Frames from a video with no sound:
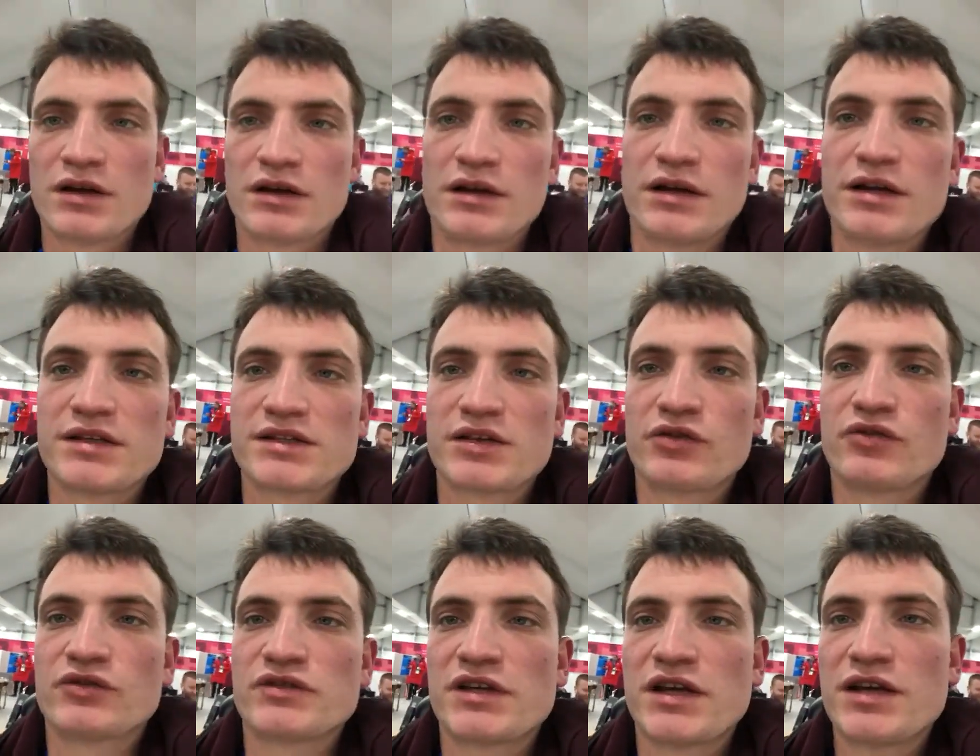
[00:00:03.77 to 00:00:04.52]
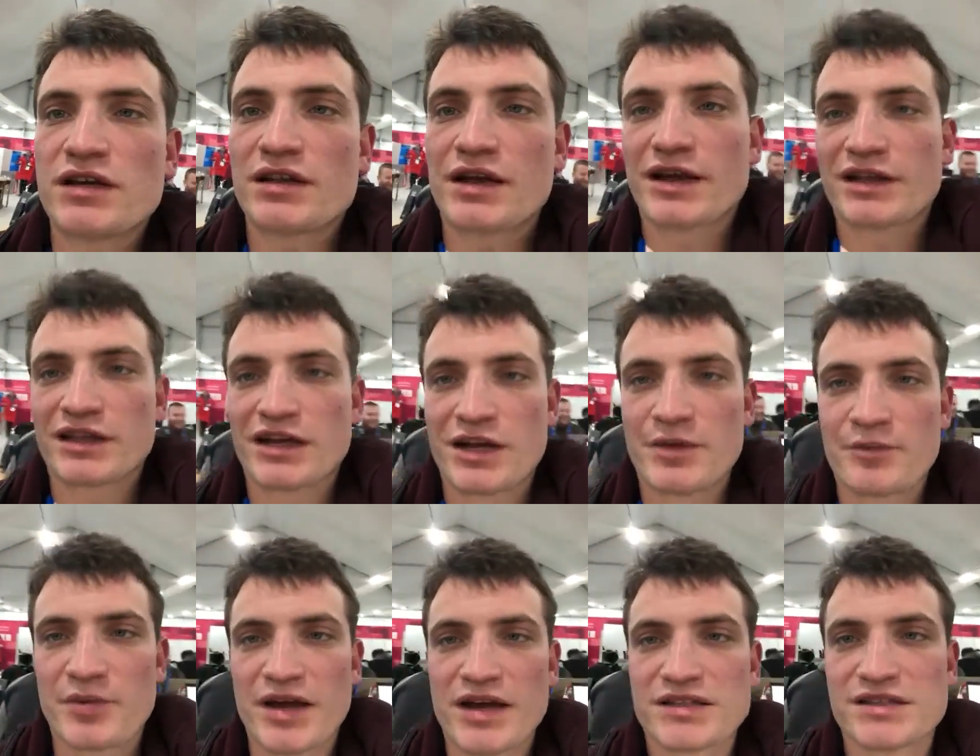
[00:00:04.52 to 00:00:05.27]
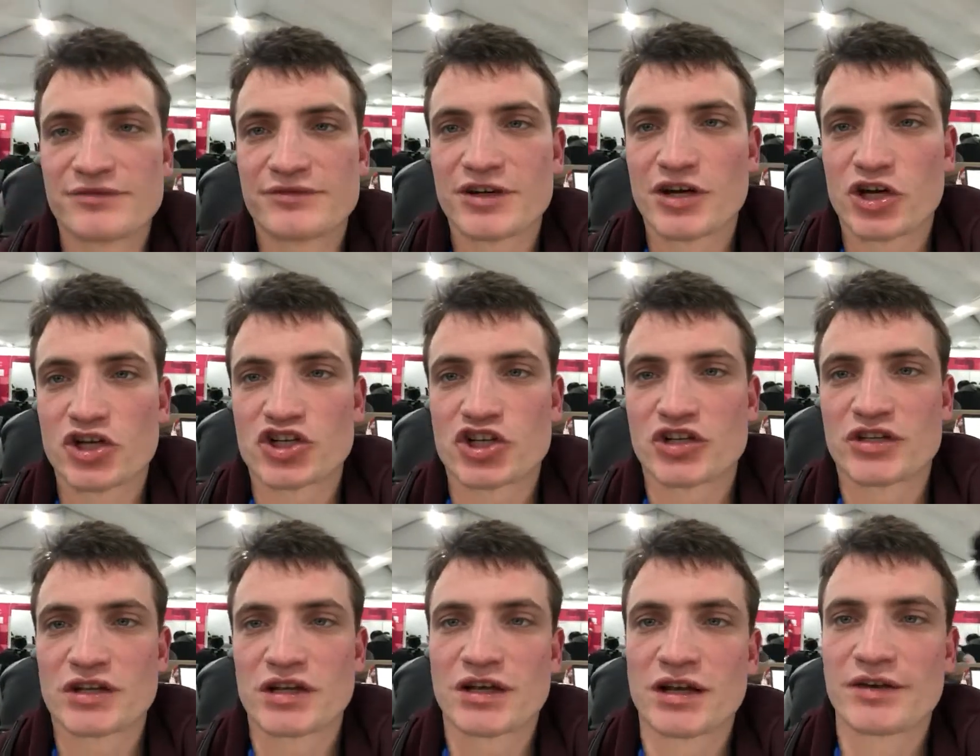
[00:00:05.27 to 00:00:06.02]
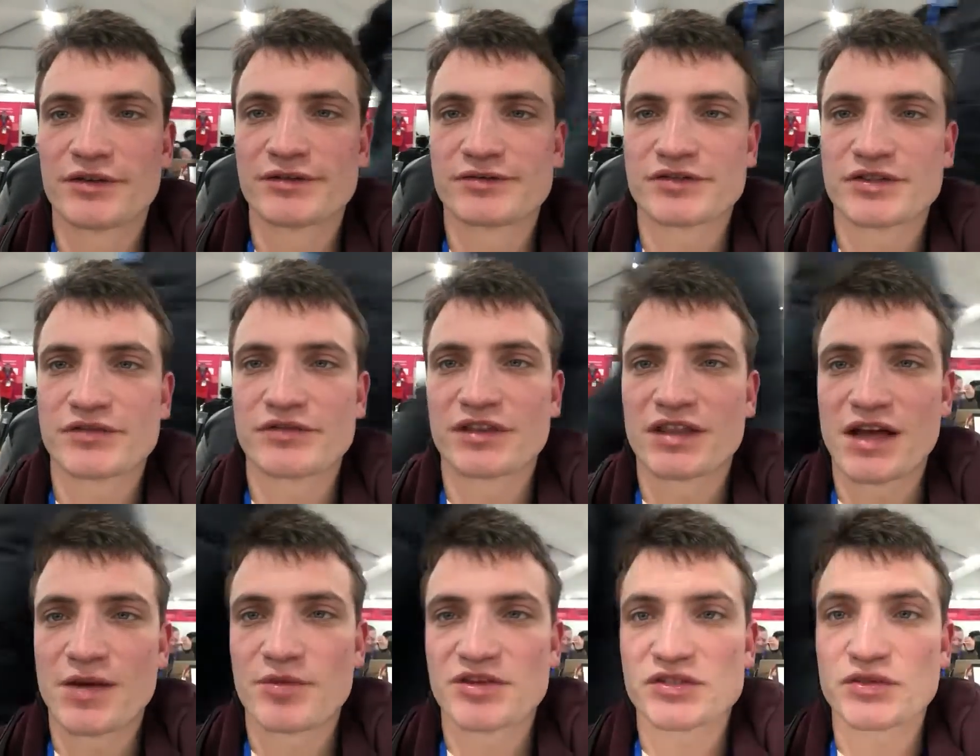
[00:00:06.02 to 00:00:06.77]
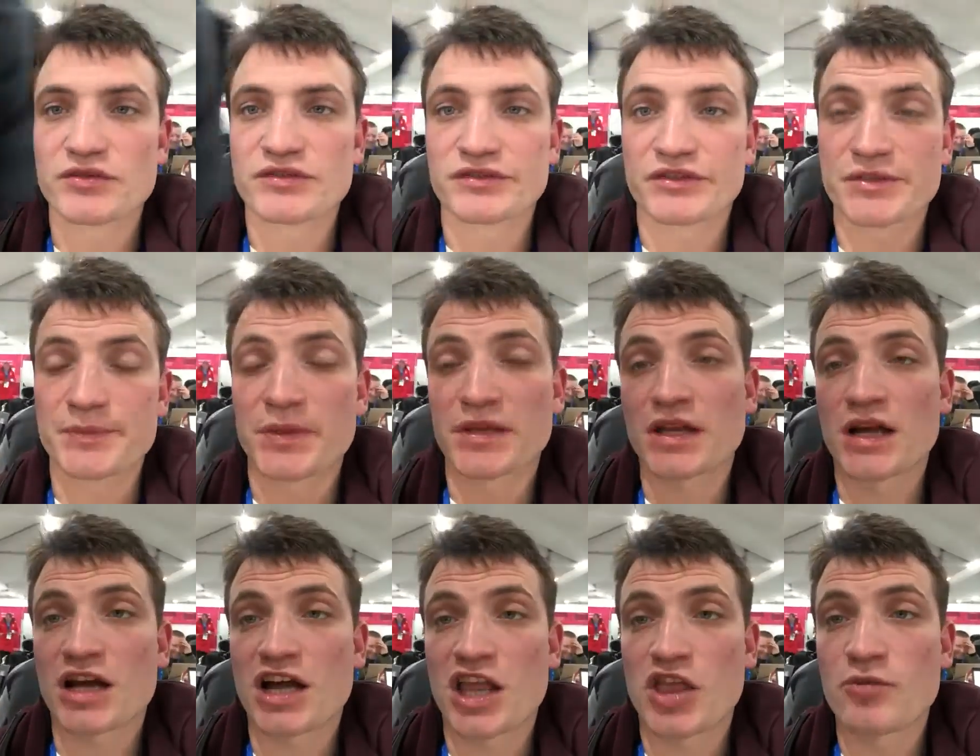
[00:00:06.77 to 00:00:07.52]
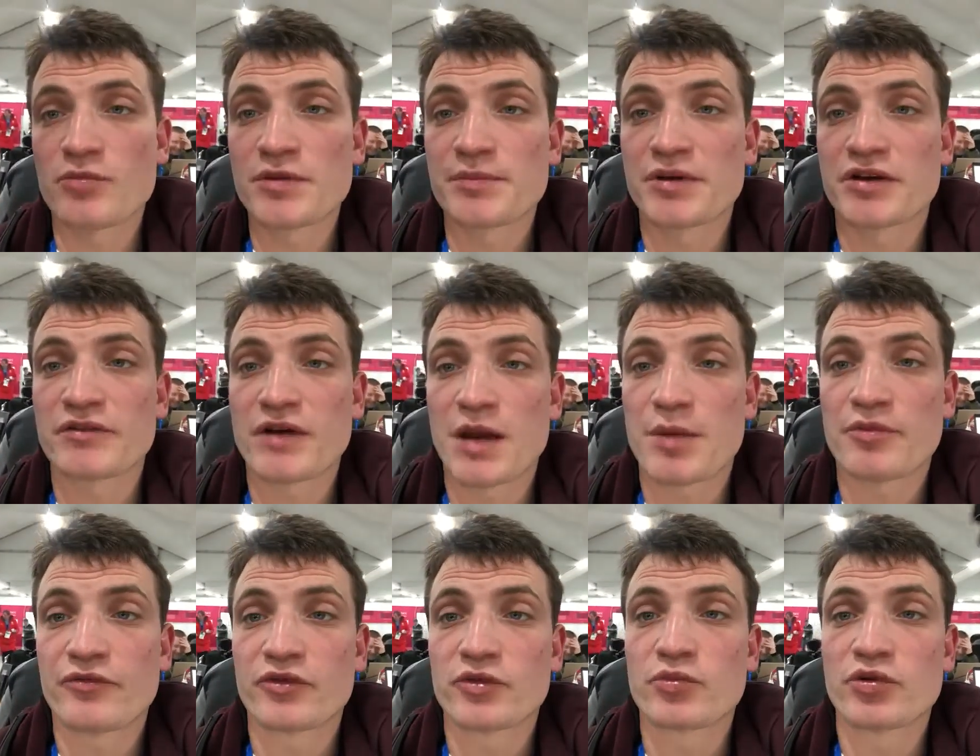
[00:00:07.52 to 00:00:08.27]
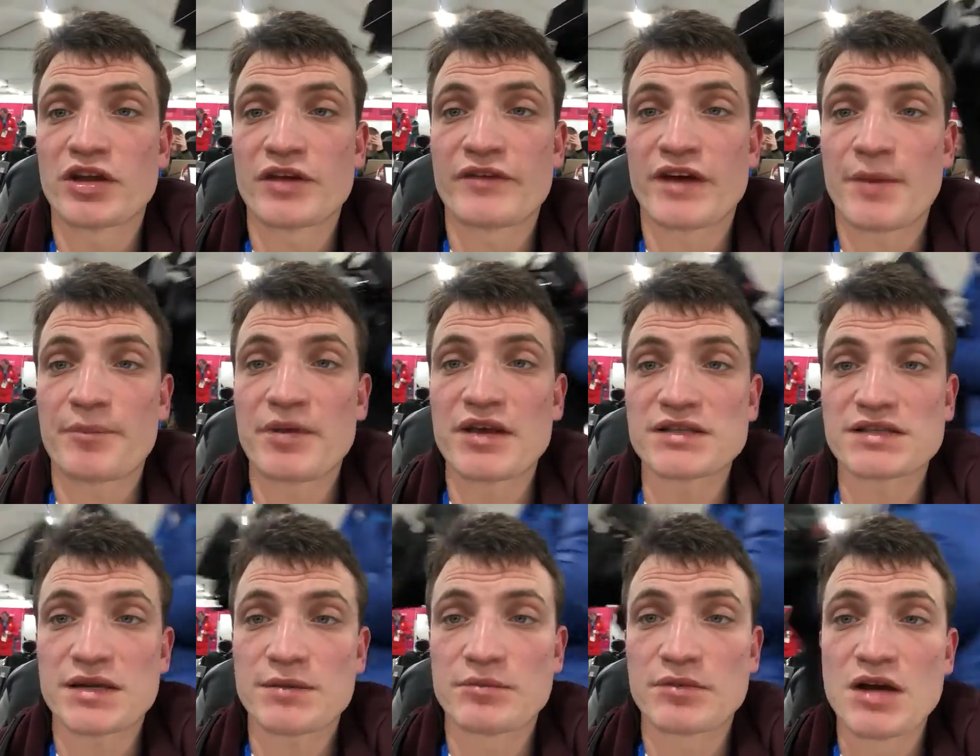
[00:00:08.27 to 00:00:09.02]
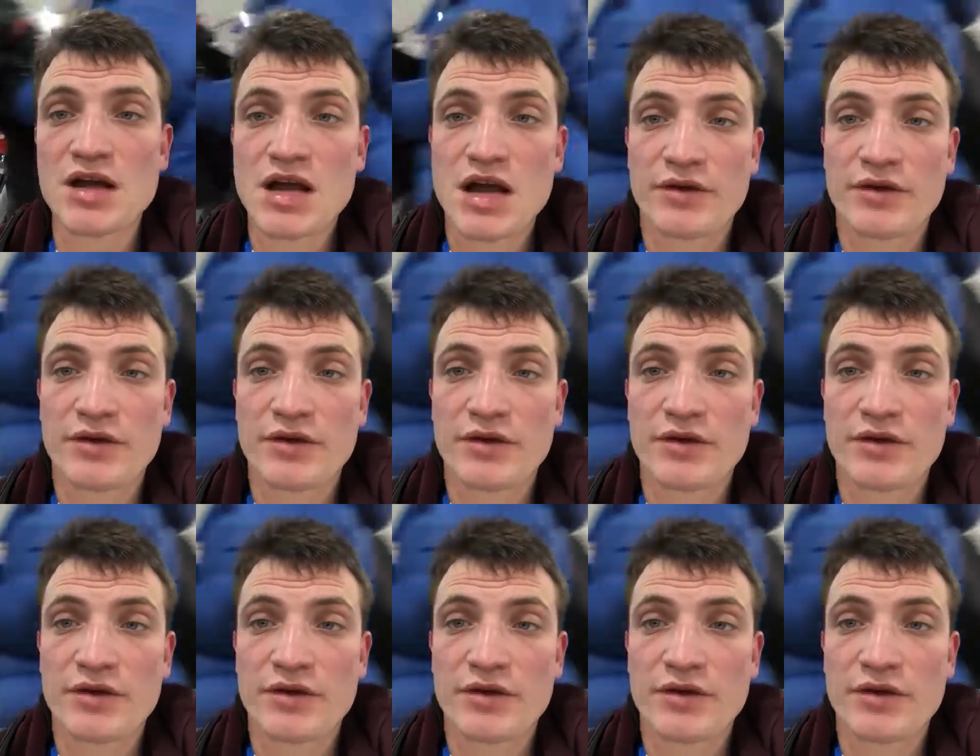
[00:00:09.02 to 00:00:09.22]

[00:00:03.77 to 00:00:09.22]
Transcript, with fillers: лица людей на этой Олимпиаде выкрашены в цвета московского «Спартака». Но мы поговорим о футболе европейском.